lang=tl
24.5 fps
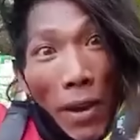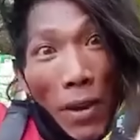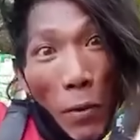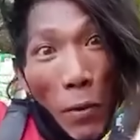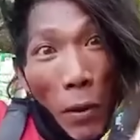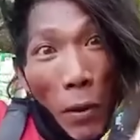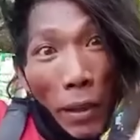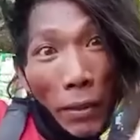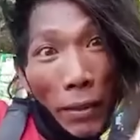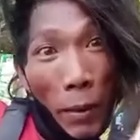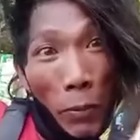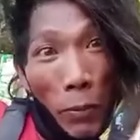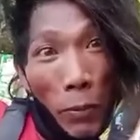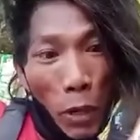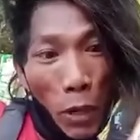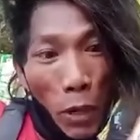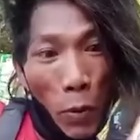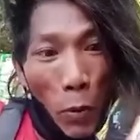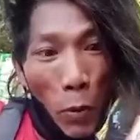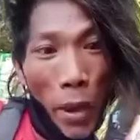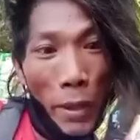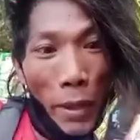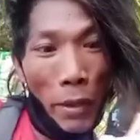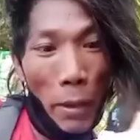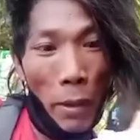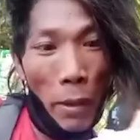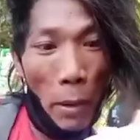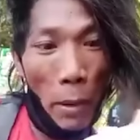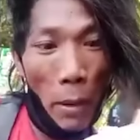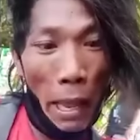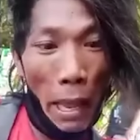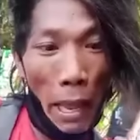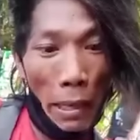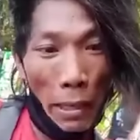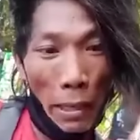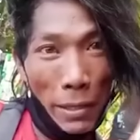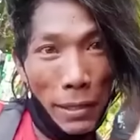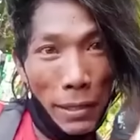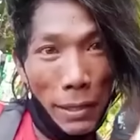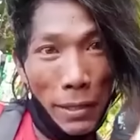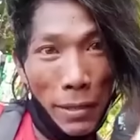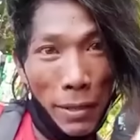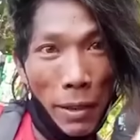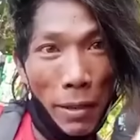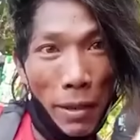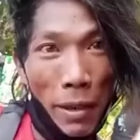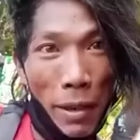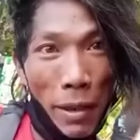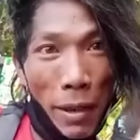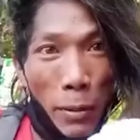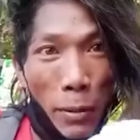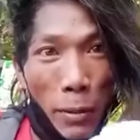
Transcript: welcome to Diwata Vlogs. Ayan,